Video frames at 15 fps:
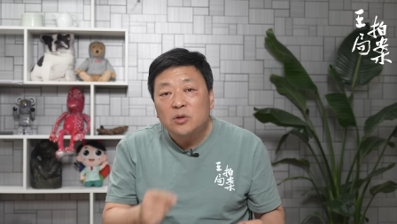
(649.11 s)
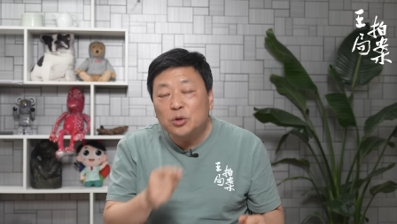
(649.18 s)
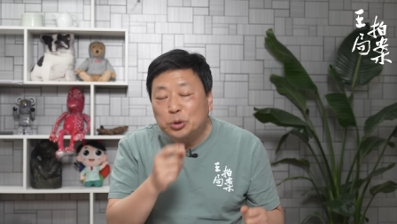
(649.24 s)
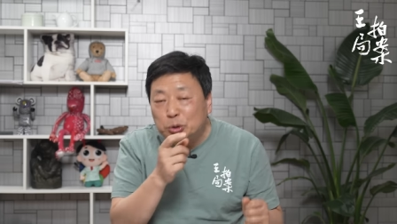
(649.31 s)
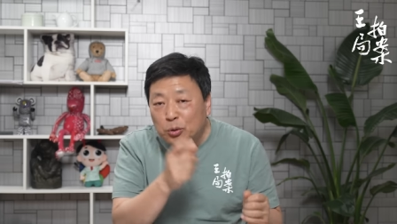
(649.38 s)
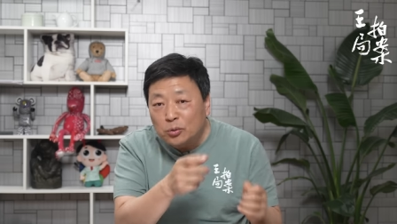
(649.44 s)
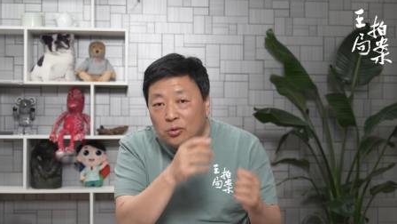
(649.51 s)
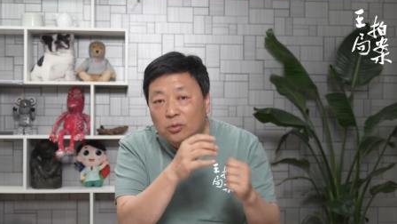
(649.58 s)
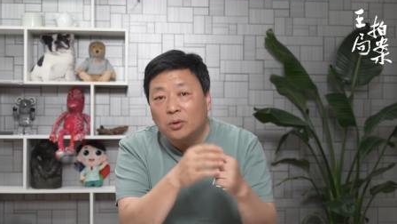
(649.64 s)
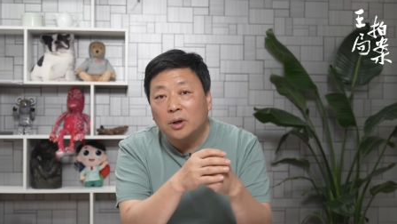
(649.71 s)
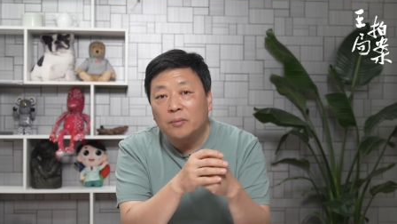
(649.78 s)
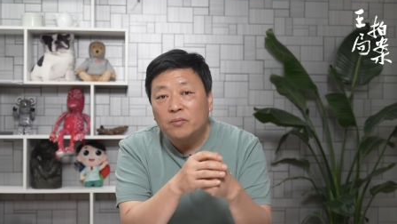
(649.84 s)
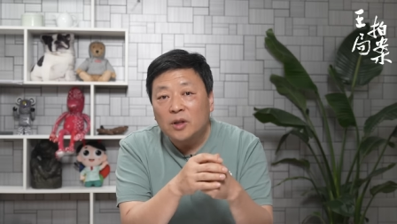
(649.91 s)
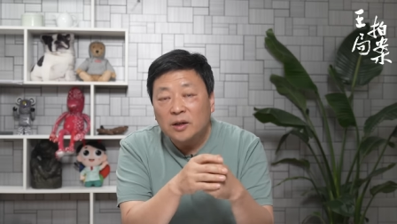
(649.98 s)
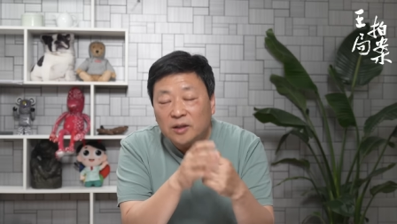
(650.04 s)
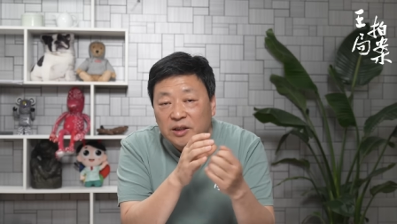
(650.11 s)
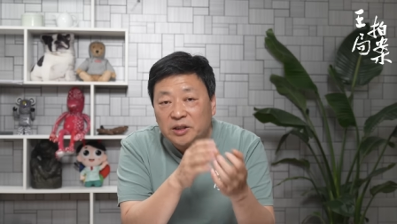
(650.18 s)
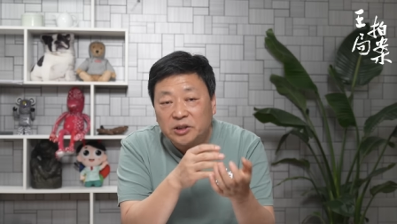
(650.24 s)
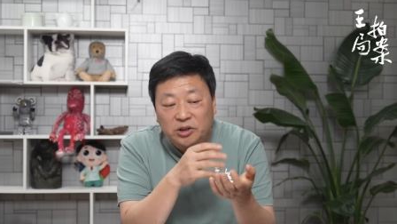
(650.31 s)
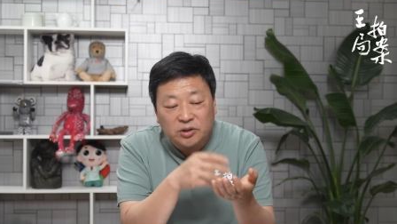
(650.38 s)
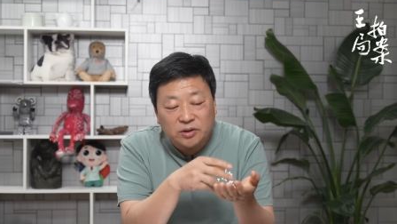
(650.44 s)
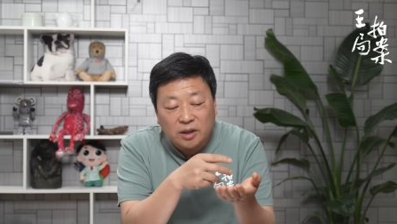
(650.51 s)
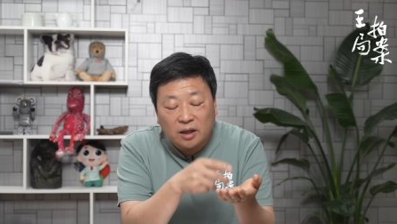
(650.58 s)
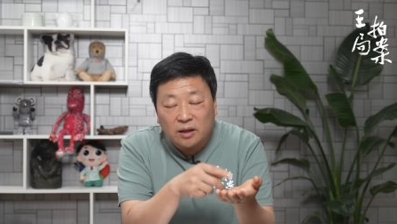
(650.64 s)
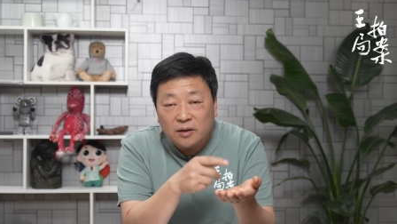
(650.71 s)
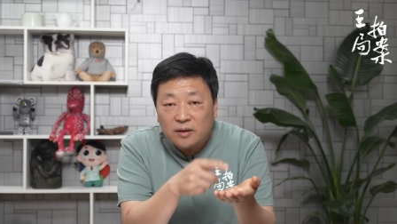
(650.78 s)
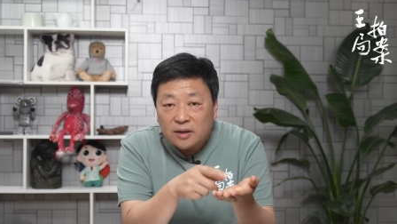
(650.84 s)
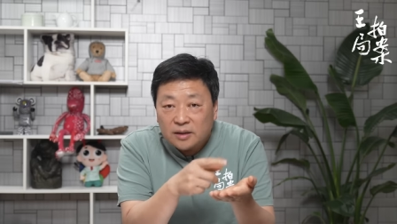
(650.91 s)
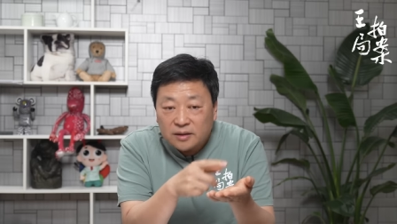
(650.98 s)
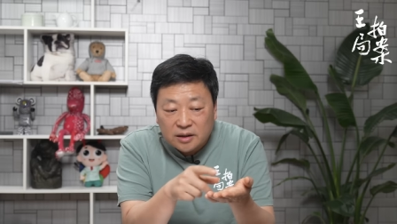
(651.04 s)
就中国历史上
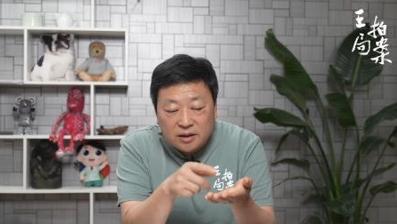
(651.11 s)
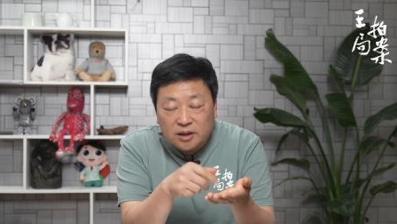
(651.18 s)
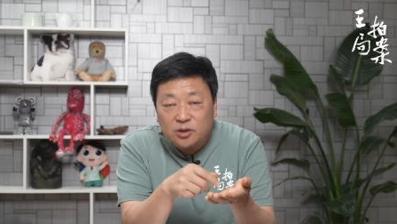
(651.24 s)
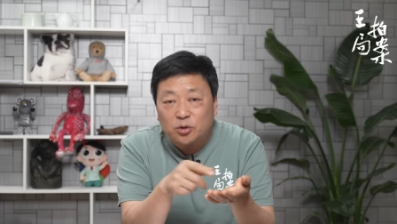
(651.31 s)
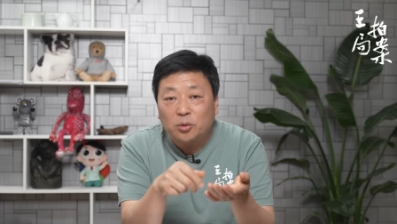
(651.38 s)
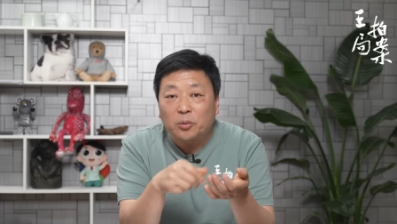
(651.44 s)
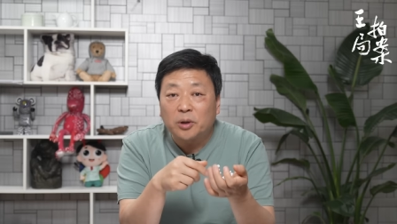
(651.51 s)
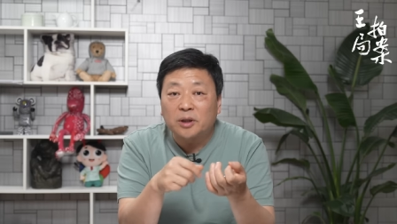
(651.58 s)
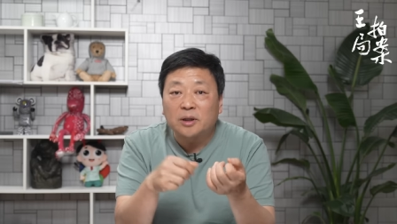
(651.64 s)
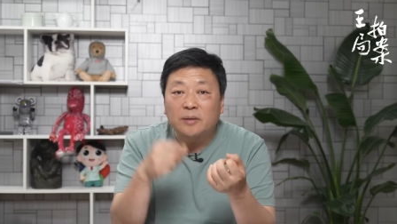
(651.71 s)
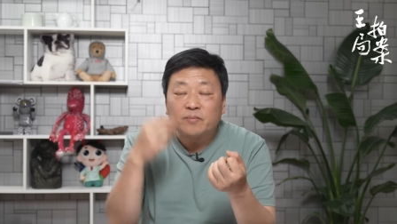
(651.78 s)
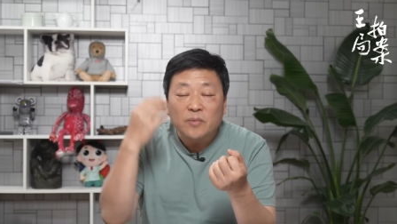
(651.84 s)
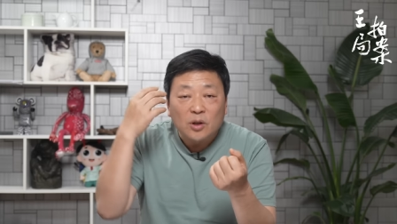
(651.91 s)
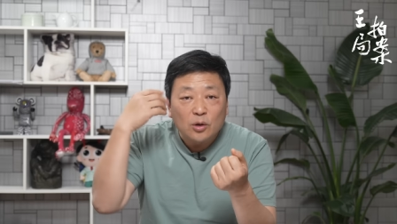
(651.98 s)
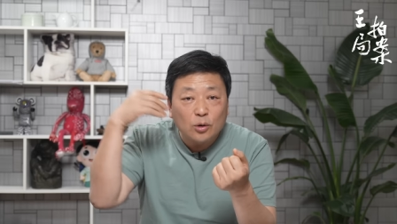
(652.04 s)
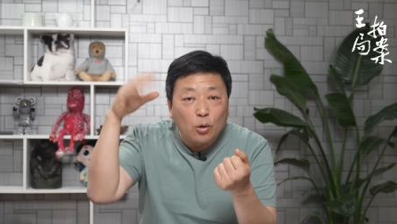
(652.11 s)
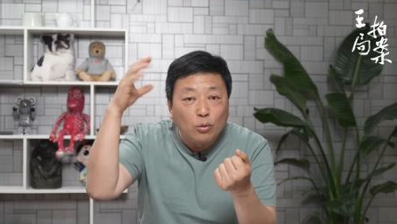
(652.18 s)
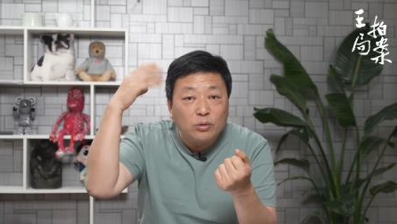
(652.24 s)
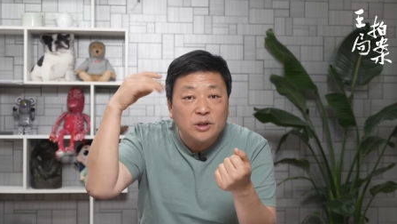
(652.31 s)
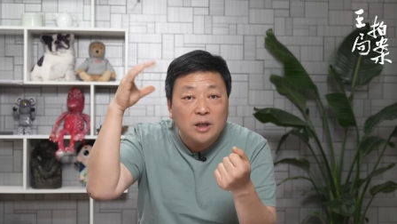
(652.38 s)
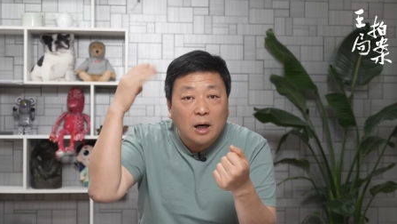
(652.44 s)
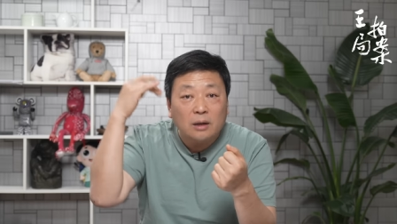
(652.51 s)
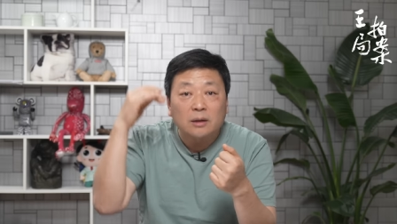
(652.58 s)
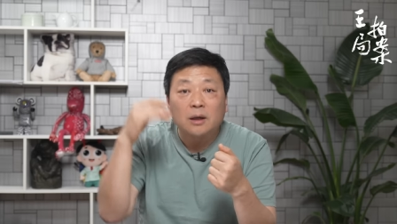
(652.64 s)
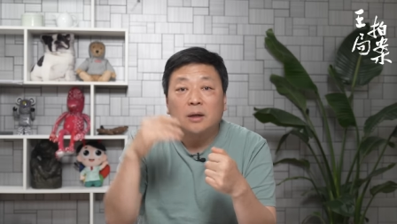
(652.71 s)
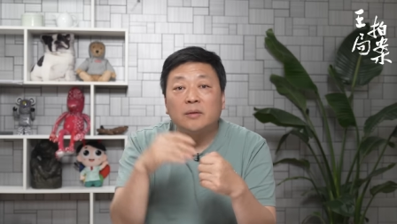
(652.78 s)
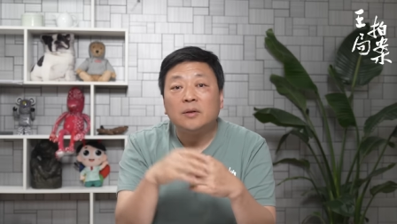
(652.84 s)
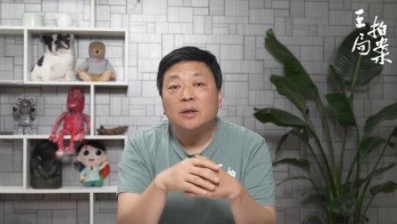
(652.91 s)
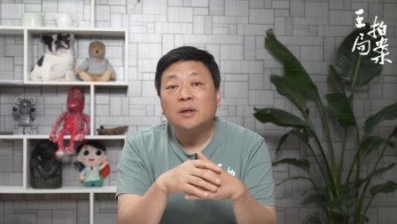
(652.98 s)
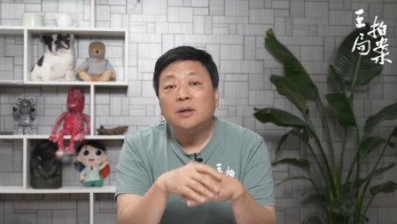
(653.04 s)
那些所谓的空想
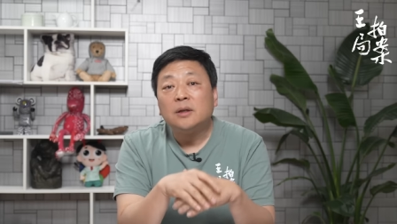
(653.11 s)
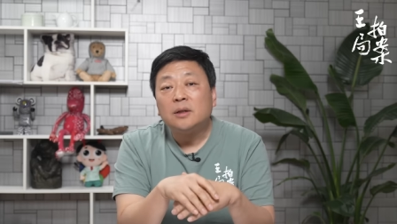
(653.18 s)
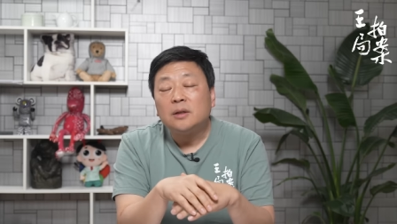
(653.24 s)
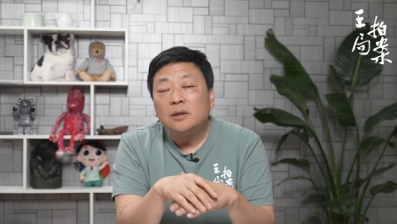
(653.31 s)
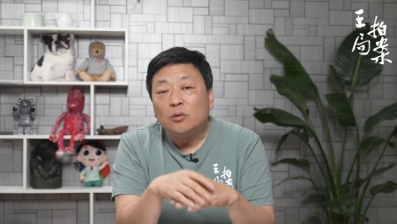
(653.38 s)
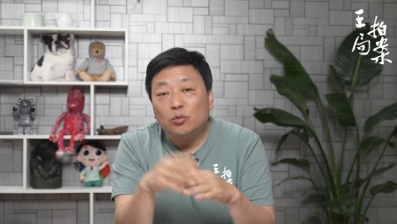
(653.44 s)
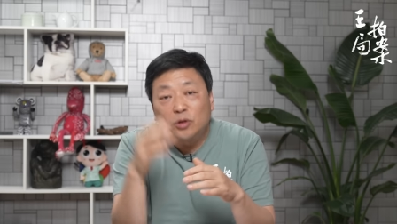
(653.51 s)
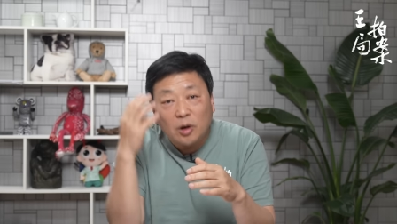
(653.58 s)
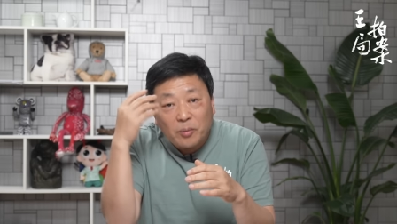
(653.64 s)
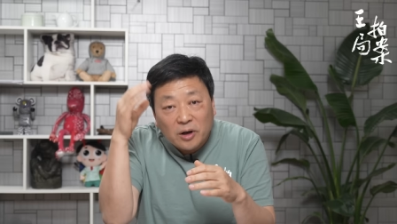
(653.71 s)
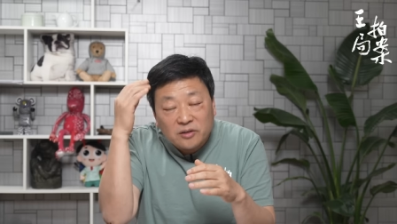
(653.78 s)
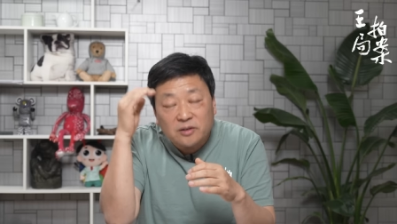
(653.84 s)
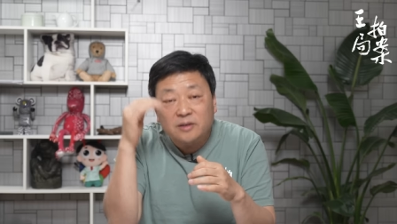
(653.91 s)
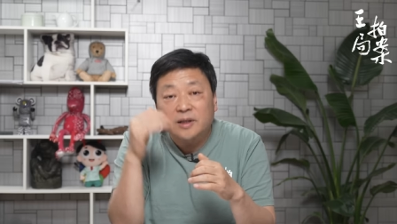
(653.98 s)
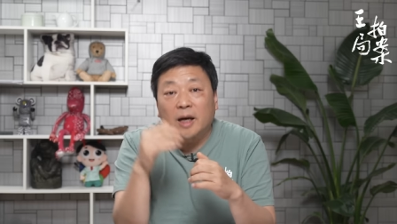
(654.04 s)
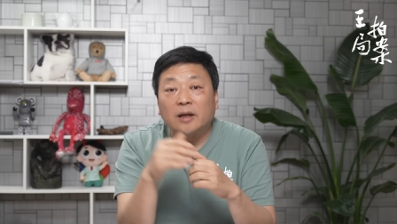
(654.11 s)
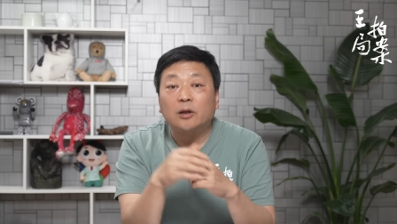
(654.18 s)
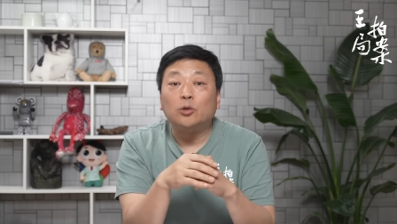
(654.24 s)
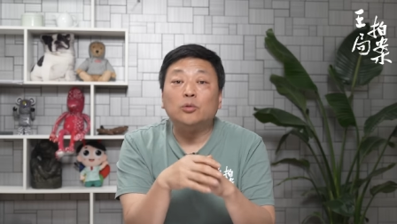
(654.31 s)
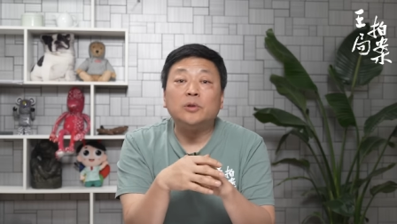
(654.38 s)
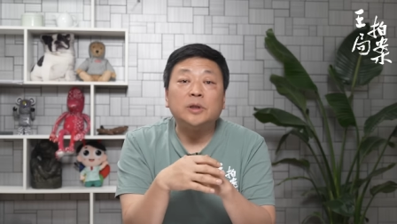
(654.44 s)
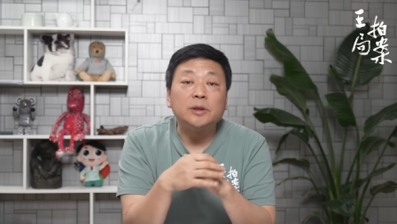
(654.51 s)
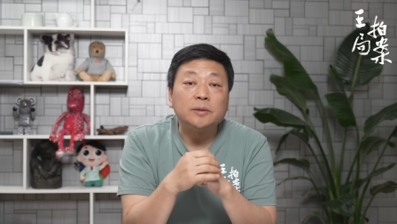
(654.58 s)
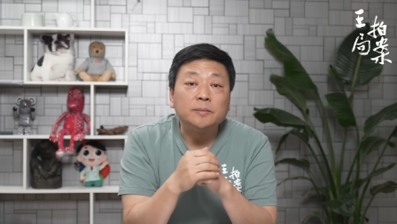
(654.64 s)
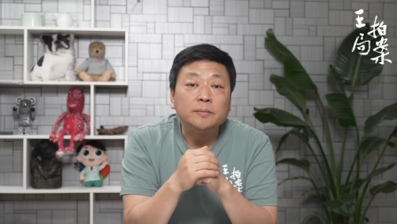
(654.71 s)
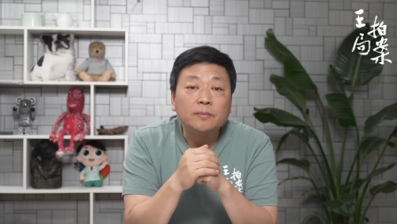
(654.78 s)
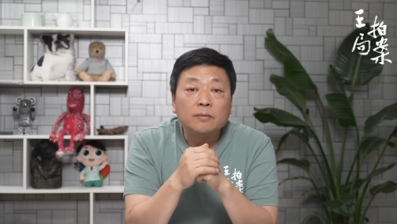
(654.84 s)
的乌托邦色彩的东西，